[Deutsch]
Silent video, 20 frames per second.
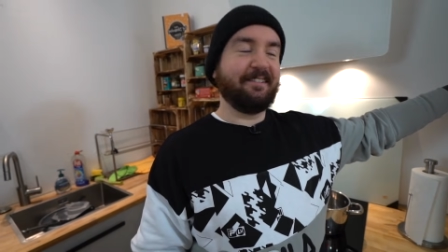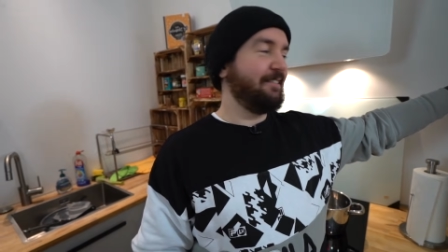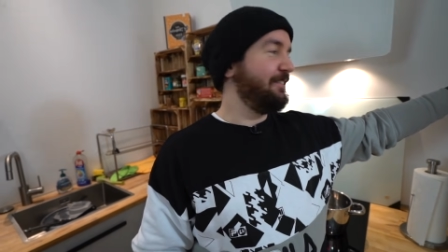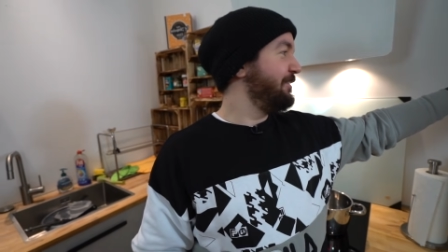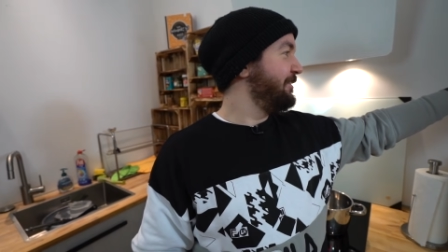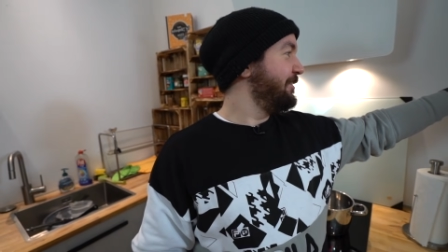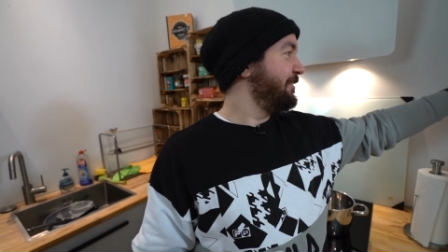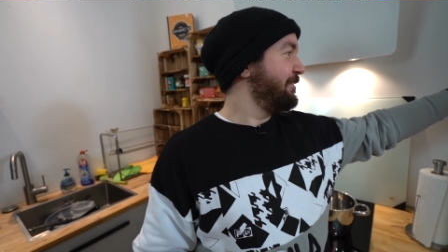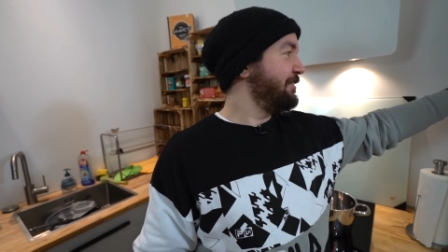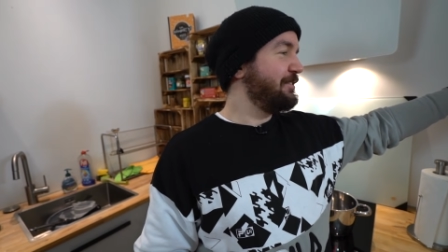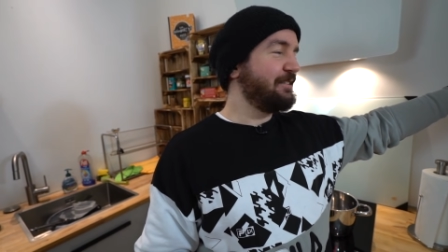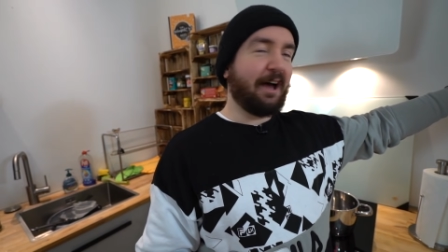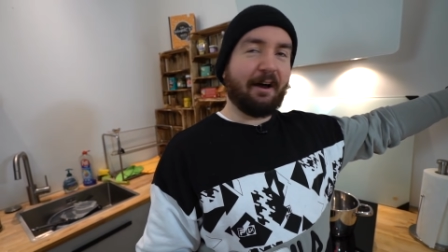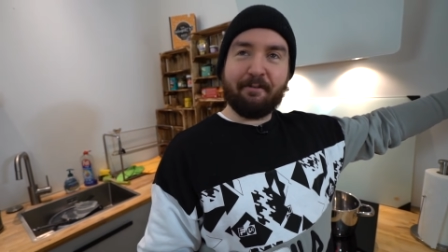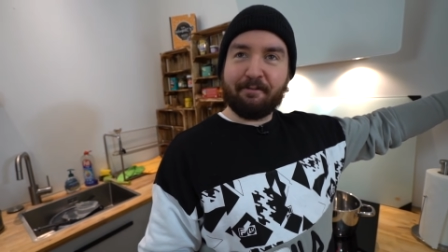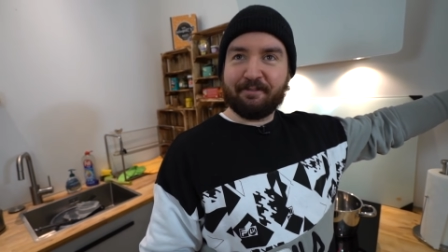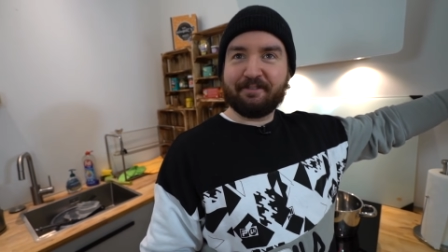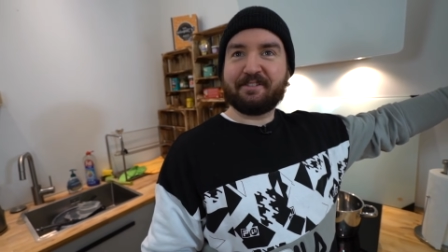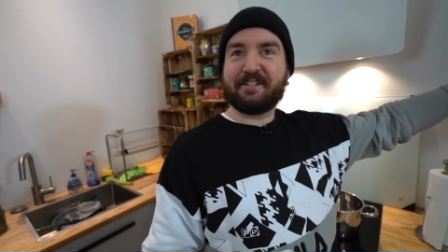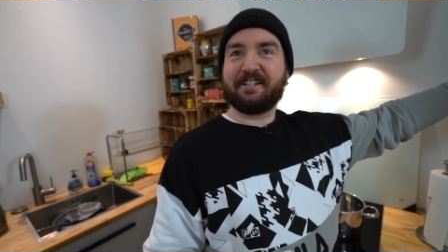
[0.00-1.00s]
Ja.
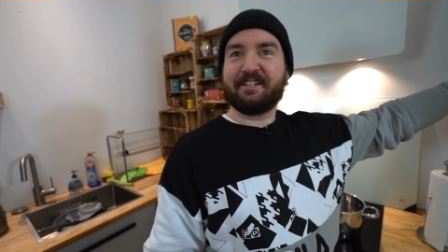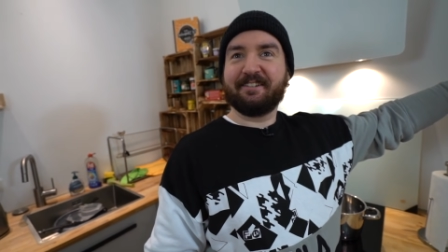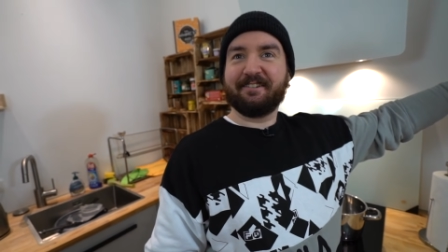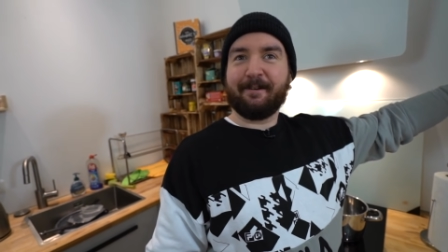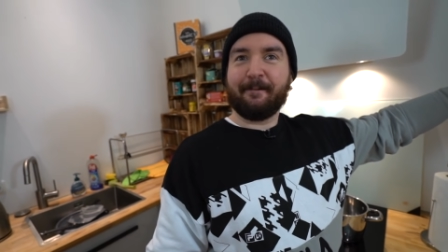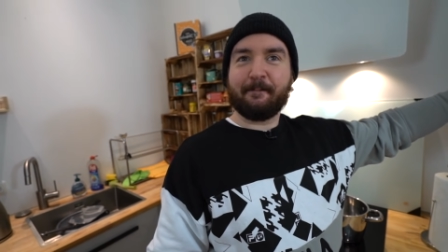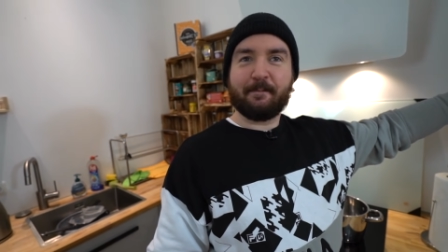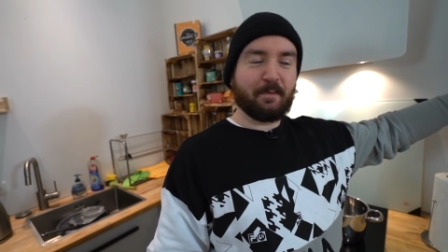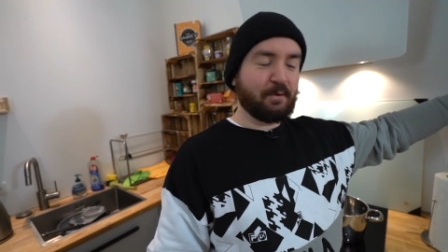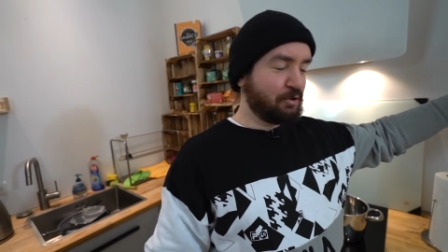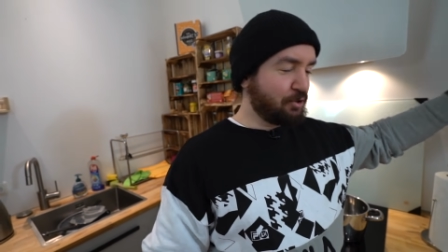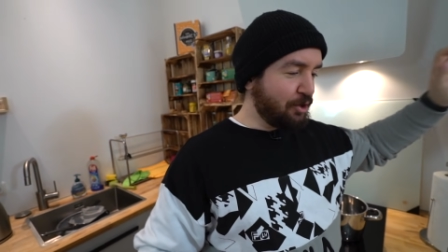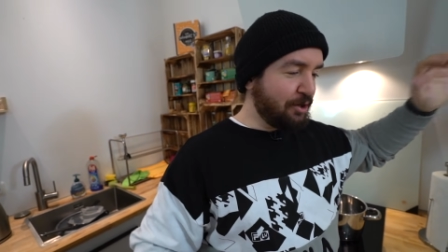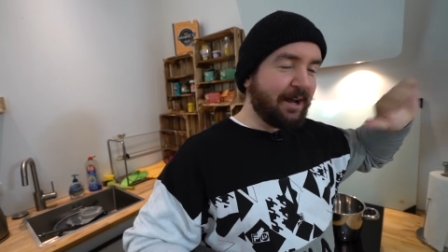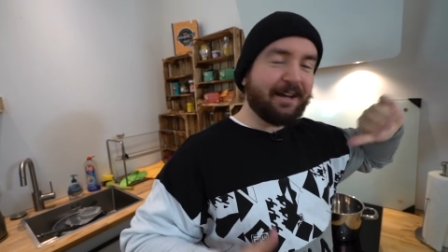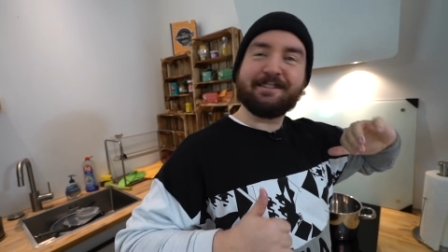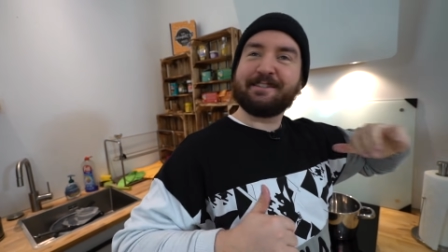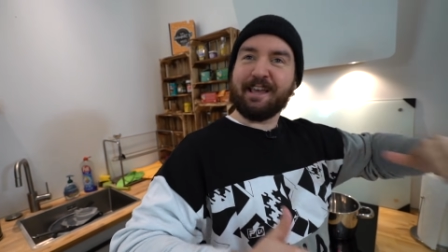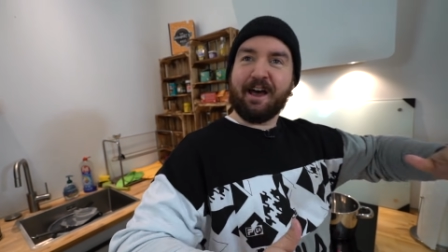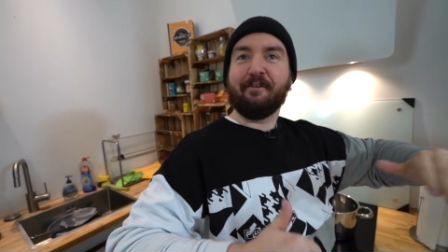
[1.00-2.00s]
Saft.
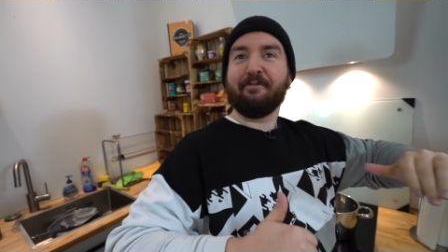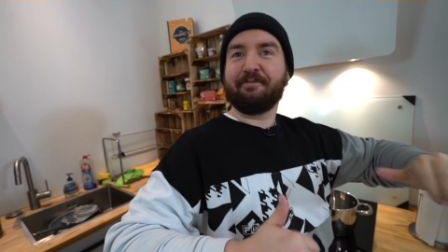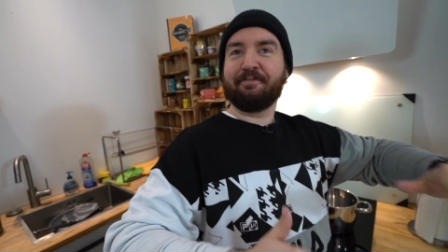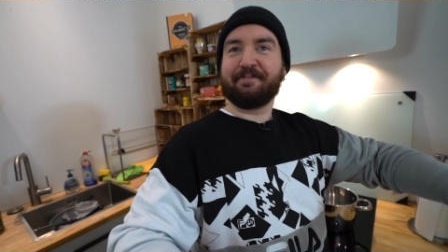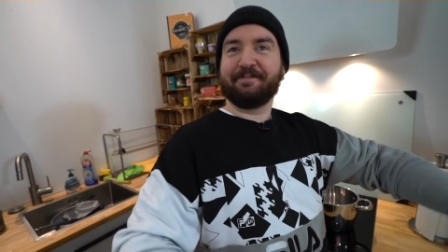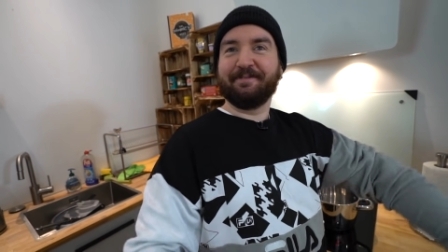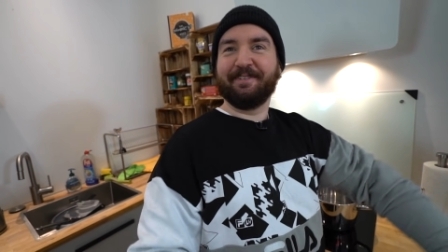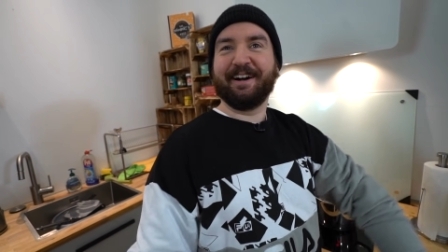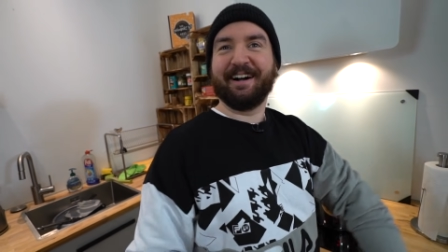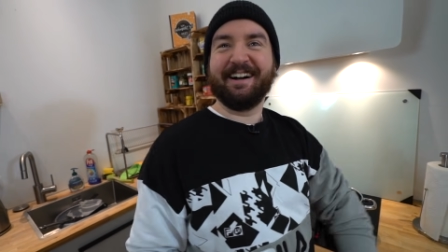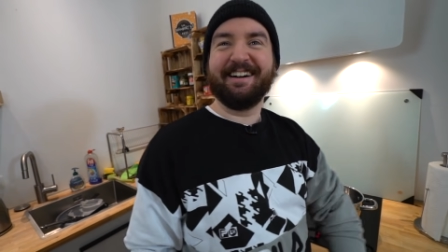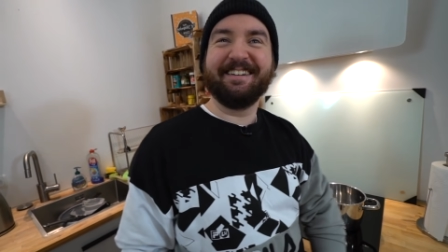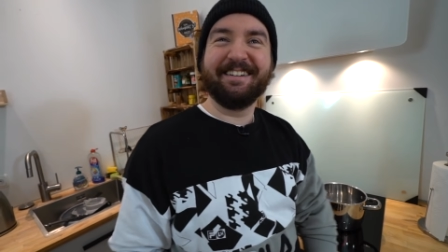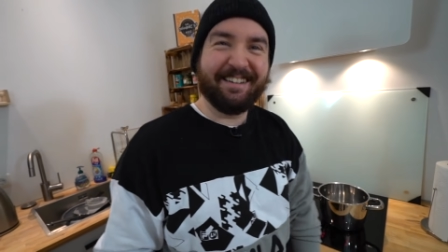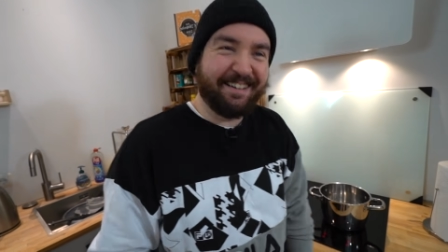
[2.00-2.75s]
Schöner Saft mal.